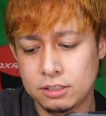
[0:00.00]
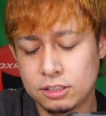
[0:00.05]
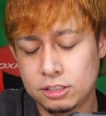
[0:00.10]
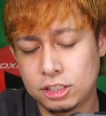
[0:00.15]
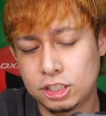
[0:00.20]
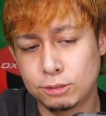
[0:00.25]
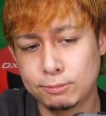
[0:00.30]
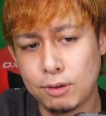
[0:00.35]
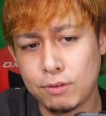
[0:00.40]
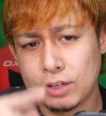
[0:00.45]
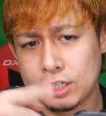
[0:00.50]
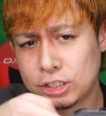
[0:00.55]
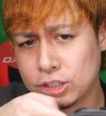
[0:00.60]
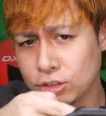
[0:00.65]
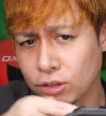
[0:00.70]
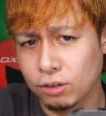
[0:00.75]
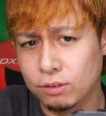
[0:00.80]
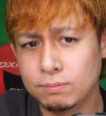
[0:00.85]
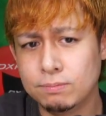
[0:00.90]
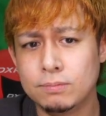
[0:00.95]
締めは
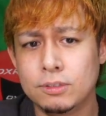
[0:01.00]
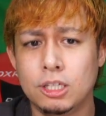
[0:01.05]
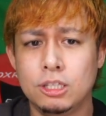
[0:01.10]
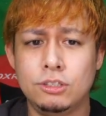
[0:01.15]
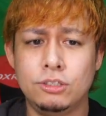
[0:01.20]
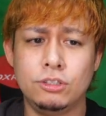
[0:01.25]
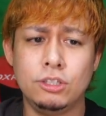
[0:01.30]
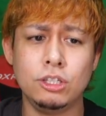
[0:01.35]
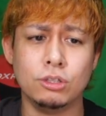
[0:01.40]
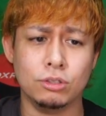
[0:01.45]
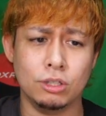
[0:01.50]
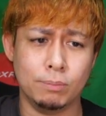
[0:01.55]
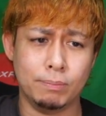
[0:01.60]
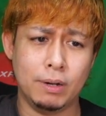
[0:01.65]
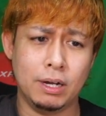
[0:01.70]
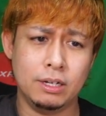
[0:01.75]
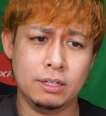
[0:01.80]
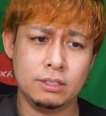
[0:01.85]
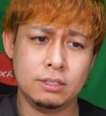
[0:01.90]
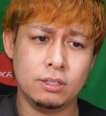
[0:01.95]
イチゴ主人公だっ
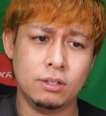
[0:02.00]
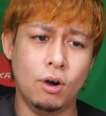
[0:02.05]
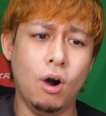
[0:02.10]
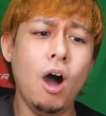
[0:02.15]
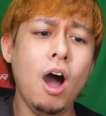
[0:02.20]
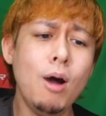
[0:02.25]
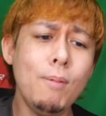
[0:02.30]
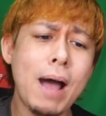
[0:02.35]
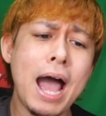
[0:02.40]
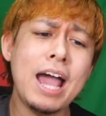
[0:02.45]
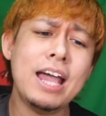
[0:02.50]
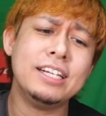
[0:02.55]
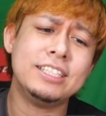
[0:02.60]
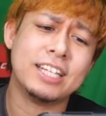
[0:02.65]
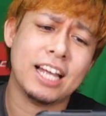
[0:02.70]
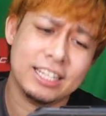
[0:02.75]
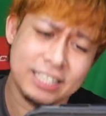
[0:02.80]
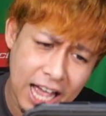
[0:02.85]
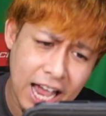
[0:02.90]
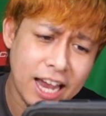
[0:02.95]
たお前
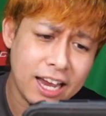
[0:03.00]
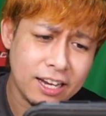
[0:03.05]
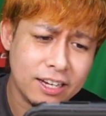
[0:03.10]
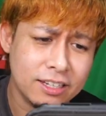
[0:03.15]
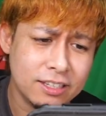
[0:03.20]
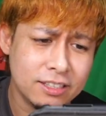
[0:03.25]
じゃない